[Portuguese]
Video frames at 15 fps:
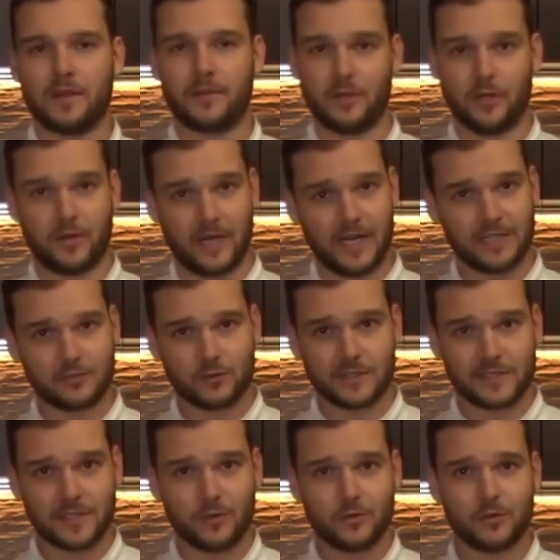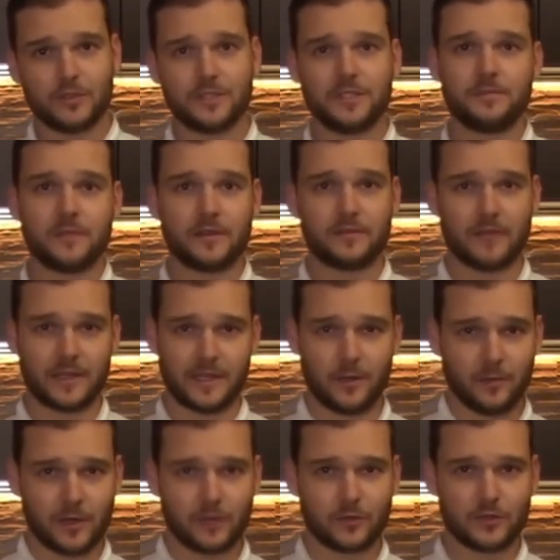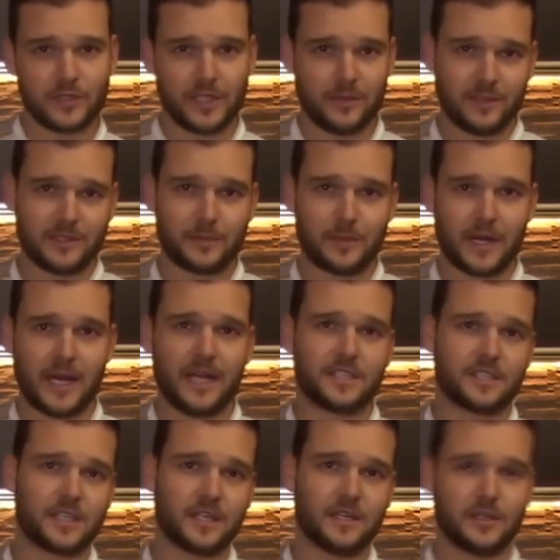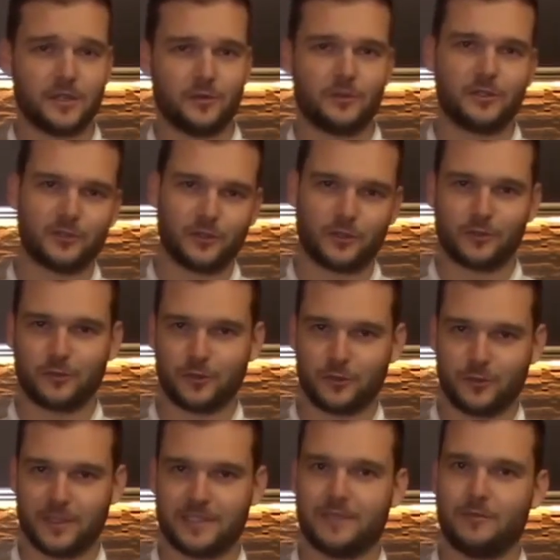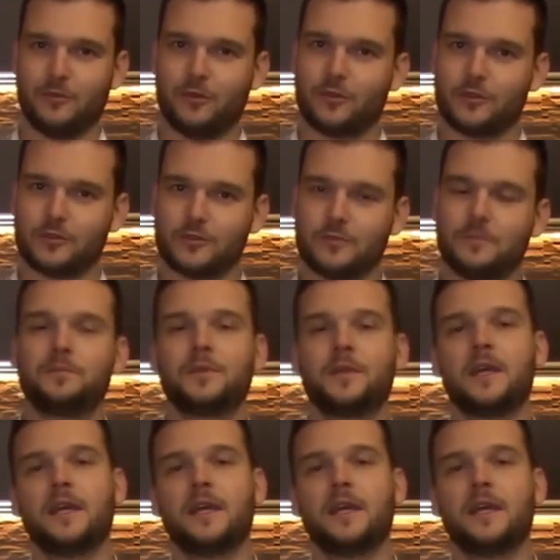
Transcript: vai melhorar a sua saúde, vai ter uma cozinha mais prática e um risoto muito mais saboroso.